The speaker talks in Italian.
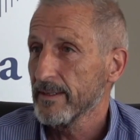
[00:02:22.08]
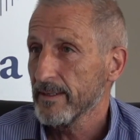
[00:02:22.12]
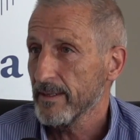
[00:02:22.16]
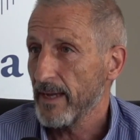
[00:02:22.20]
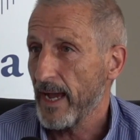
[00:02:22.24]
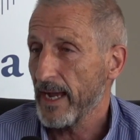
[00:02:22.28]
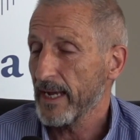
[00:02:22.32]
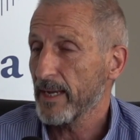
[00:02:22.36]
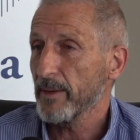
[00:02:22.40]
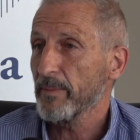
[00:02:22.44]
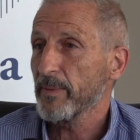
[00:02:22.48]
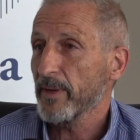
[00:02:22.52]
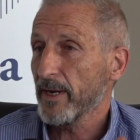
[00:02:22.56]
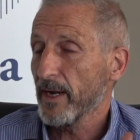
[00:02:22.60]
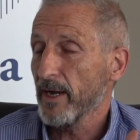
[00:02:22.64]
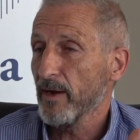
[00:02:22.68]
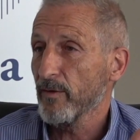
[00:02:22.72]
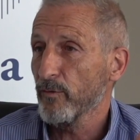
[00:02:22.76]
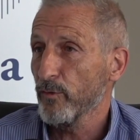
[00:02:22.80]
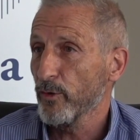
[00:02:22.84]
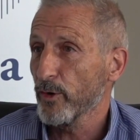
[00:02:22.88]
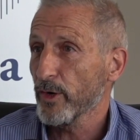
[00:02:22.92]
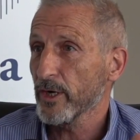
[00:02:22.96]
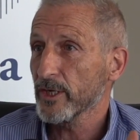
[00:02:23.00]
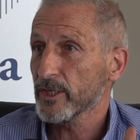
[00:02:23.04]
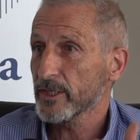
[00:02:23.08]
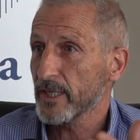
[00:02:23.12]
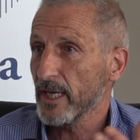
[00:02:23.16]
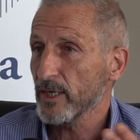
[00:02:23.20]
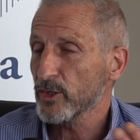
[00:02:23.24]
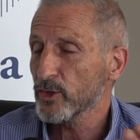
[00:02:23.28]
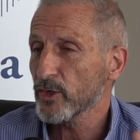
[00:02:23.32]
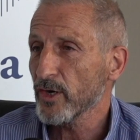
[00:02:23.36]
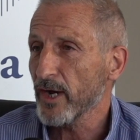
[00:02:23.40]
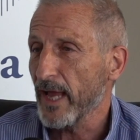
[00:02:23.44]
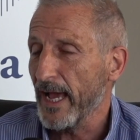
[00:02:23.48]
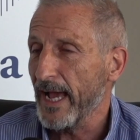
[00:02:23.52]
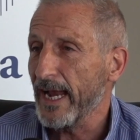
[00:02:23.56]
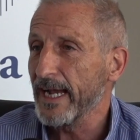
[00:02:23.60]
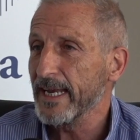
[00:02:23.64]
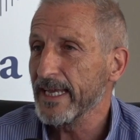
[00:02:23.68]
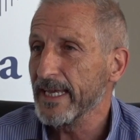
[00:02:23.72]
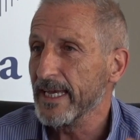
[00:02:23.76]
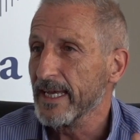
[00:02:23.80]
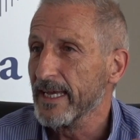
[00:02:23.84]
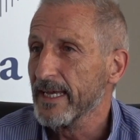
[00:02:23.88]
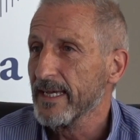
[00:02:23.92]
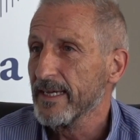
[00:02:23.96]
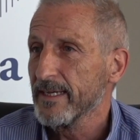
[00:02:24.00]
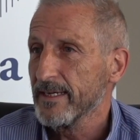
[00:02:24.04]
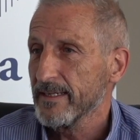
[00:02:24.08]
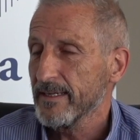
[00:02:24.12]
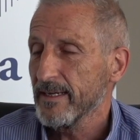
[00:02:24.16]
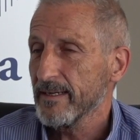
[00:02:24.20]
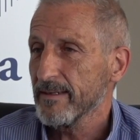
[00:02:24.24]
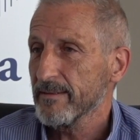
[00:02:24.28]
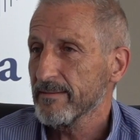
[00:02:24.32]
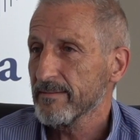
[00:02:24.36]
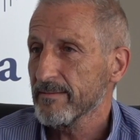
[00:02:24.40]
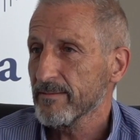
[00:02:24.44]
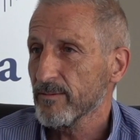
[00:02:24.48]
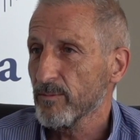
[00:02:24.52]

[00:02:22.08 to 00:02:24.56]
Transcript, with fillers: anche per i lavori stagionali eh,